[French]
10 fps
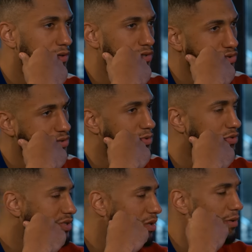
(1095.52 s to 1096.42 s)
as fait les jeux
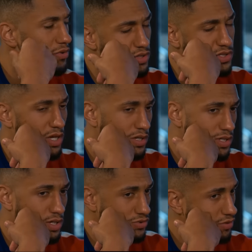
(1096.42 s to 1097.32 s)
2012, tu as perdu, etc.
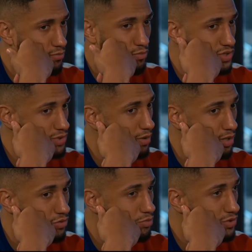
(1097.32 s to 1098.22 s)
Moi, je dis, bah
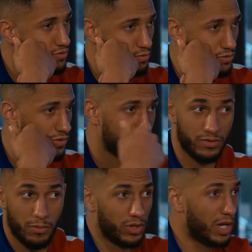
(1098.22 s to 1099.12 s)
écoute, moi, je, viens
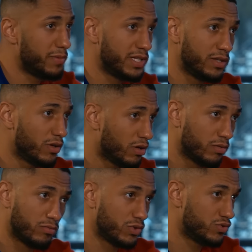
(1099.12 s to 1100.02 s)
prendre la médaille d'or.
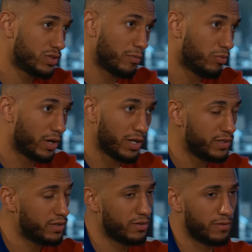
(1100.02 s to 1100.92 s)
Moi, je suis là pour gagner.